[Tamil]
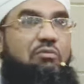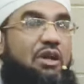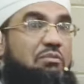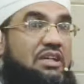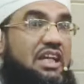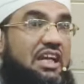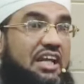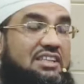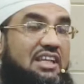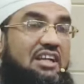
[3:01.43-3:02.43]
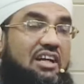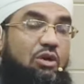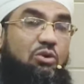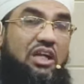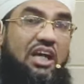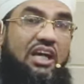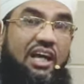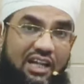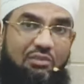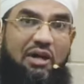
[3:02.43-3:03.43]
அப்படிப்பட்ட இனத்தில் இருக்கக்கூடிய
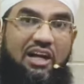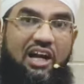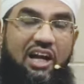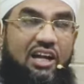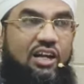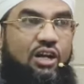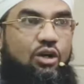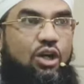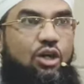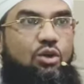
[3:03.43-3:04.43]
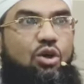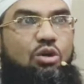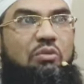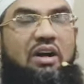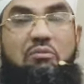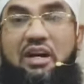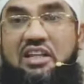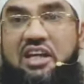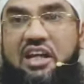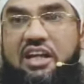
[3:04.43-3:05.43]
அந்த மக்கள் இன்னொரு
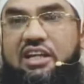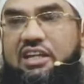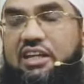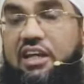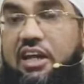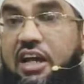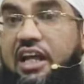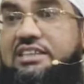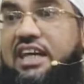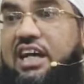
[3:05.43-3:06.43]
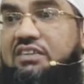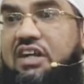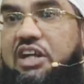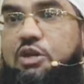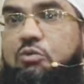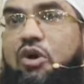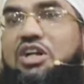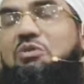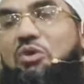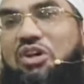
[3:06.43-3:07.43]
மனிதரை எங்களை சார்ந்தவர் என்று
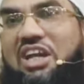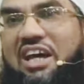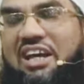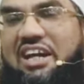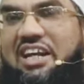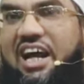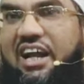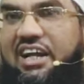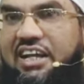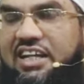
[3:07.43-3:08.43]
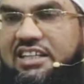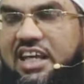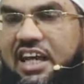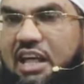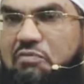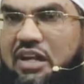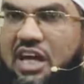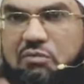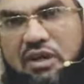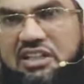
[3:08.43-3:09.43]
போட்டி போடுகிறார்கள் என்றால் இந்த இணைப்பை
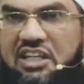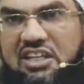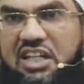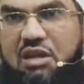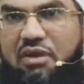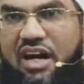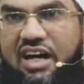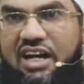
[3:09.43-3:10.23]
ஏற்படுத்தியது தெரியுமா